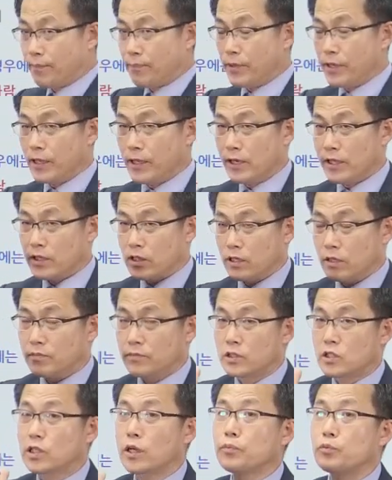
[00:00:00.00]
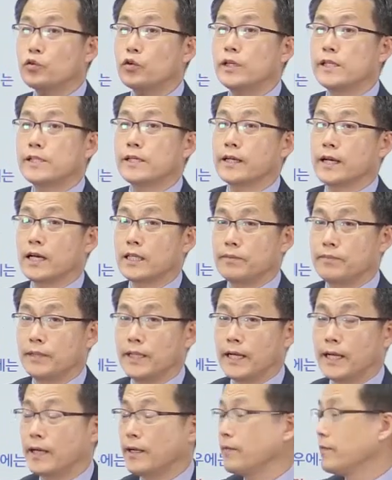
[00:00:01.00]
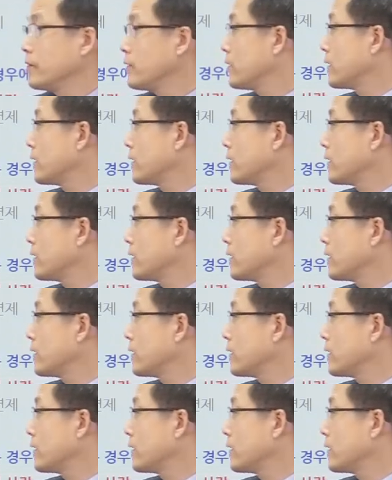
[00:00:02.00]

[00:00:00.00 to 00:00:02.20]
딱 필기시험 접수일 전까지입니다.